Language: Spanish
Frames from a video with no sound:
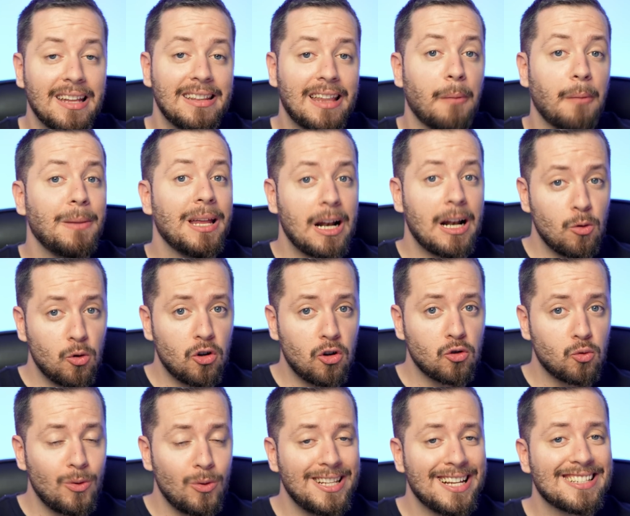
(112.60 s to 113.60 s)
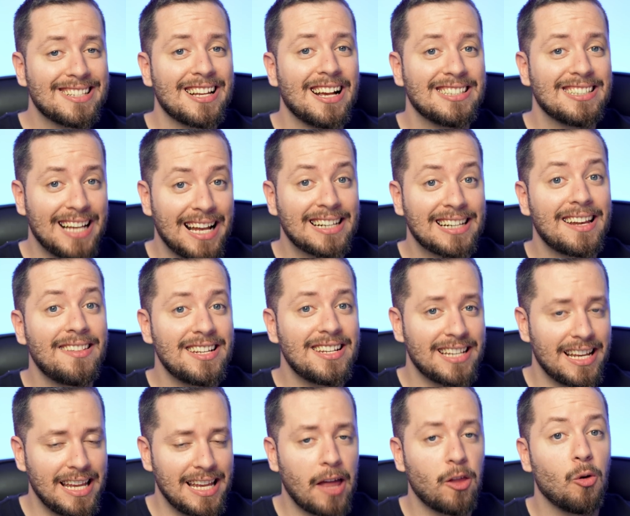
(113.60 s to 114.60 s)
También algunos widgets se han
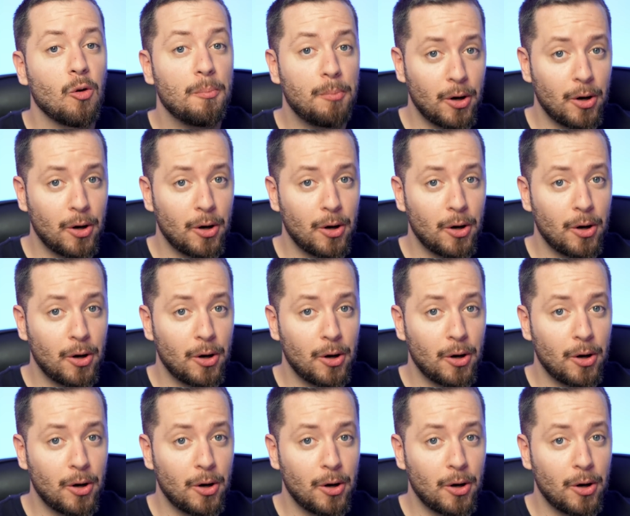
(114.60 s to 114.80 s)
rediseñado.